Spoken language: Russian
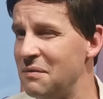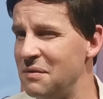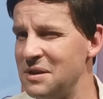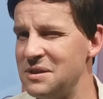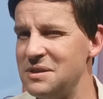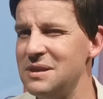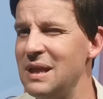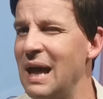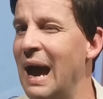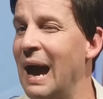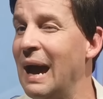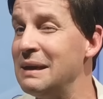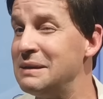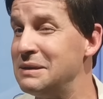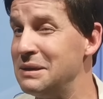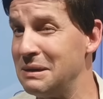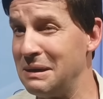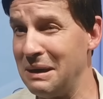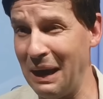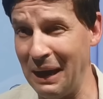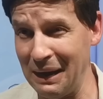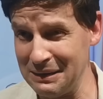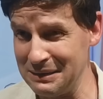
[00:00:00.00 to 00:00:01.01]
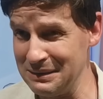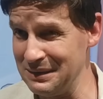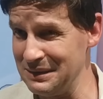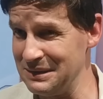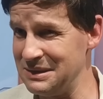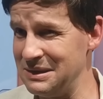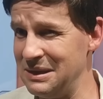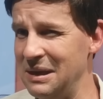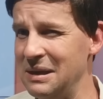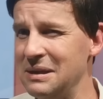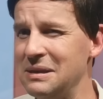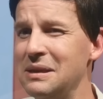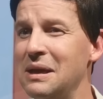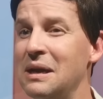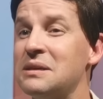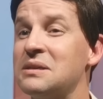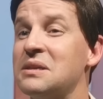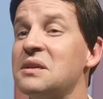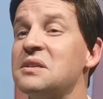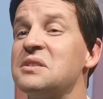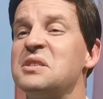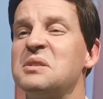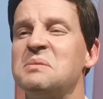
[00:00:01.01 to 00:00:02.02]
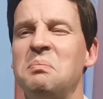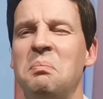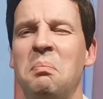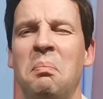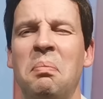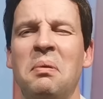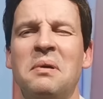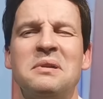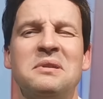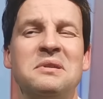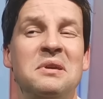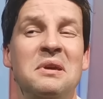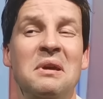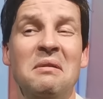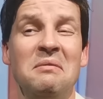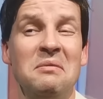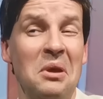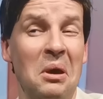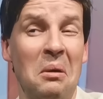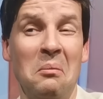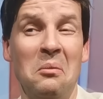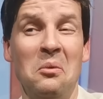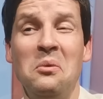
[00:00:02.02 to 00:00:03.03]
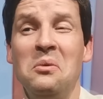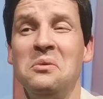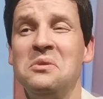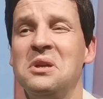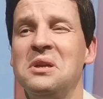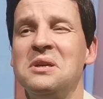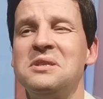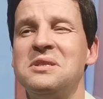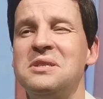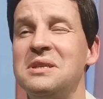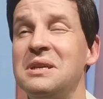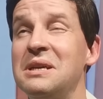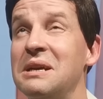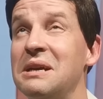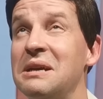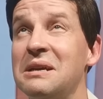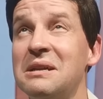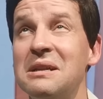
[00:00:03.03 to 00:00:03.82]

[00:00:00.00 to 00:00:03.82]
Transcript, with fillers: Ведь знаете, как гласит наша спортивная мудрость,